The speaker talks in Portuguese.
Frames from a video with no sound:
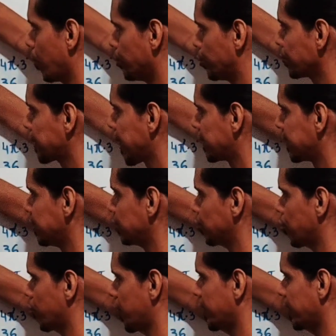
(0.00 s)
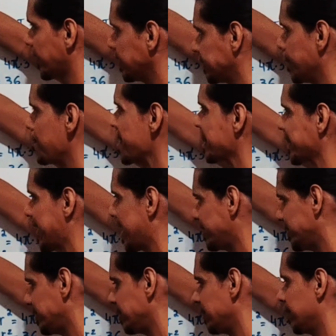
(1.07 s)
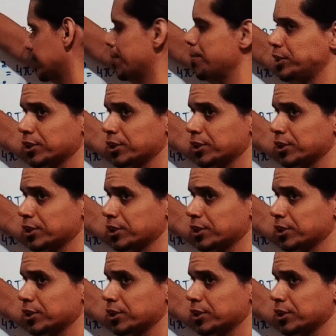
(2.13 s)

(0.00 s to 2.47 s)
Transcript: ângulo de um tracinho de 90, tem que ser metade dessa